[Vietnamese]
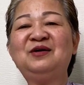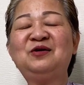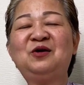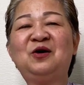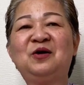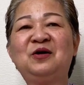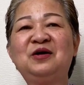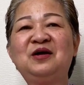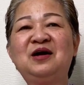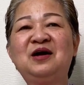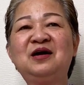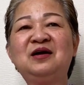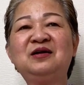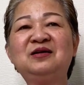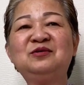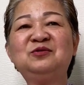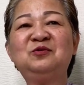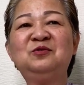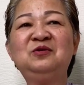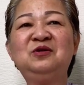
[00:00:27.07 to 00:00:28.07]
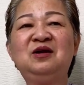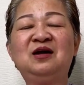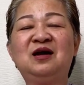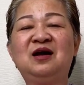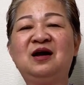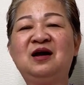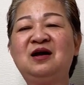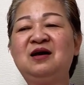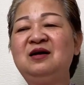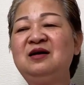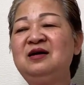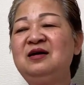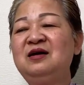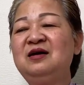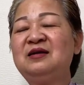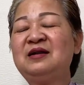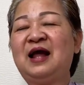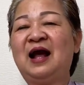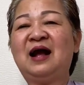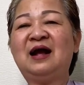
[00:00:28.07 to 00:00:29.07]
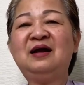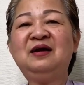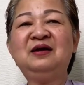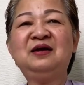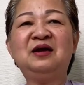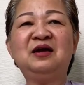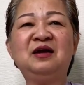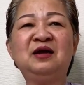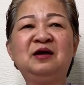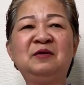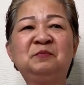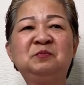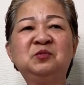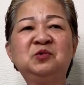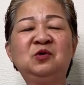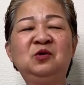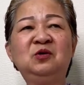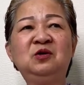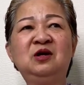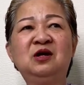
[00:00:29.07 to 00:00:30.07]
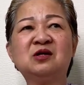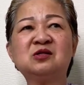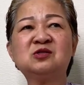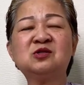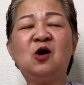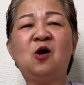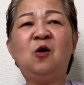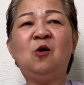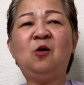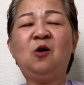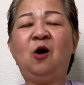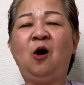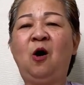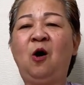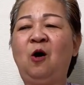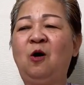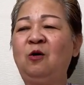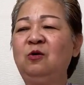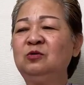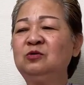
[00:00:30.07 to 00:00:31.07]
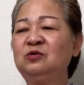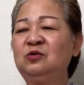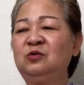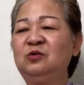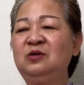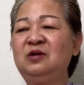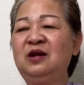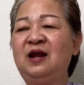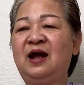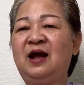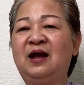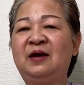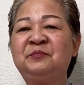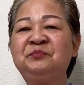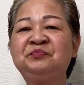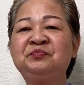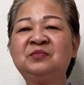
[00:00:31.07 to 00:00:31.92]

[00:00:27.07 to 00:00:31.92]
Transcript: rồi hả cái tôi là hả nặng nghiệp tôi là số khổ tôi là